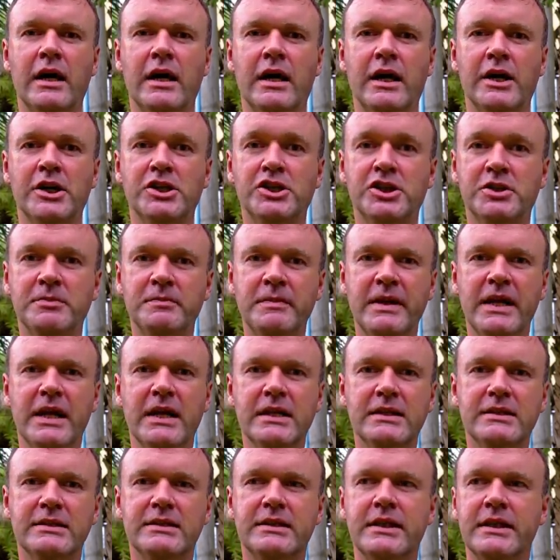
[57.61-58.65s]
ein äh,
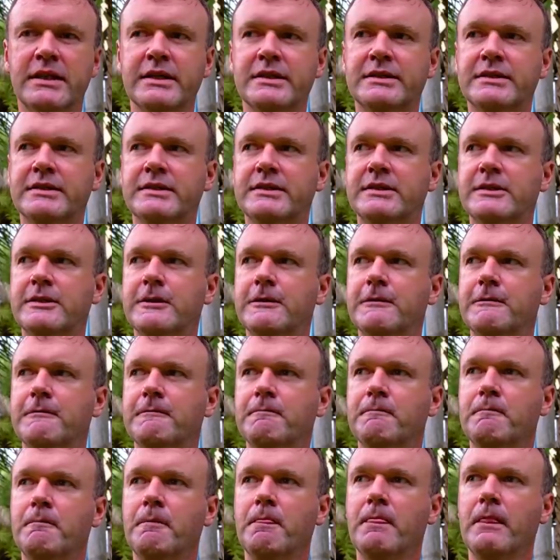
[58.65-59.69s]
Schmerz des
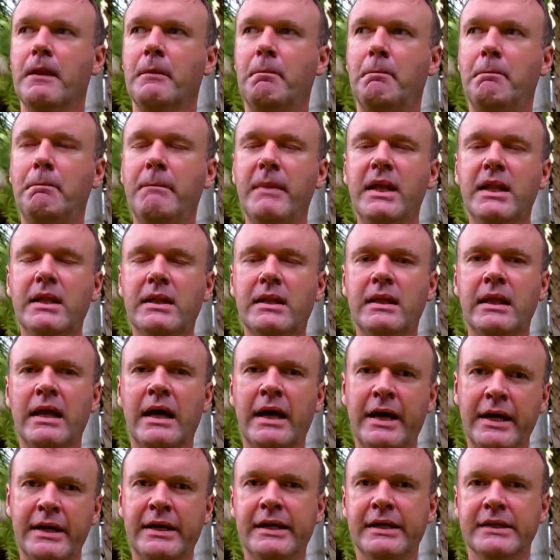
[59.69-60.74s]

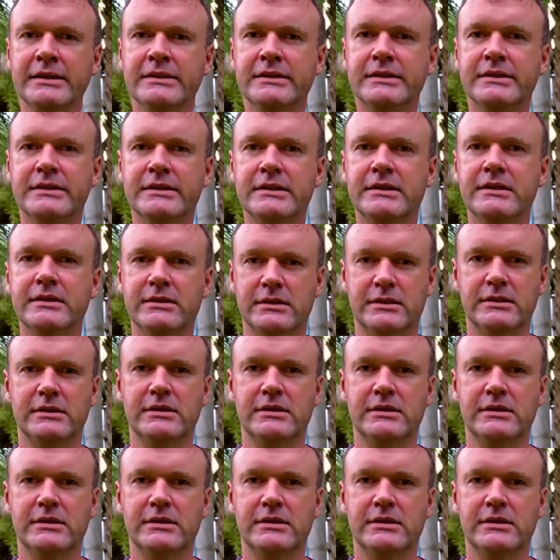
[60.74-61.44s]
Mitleides,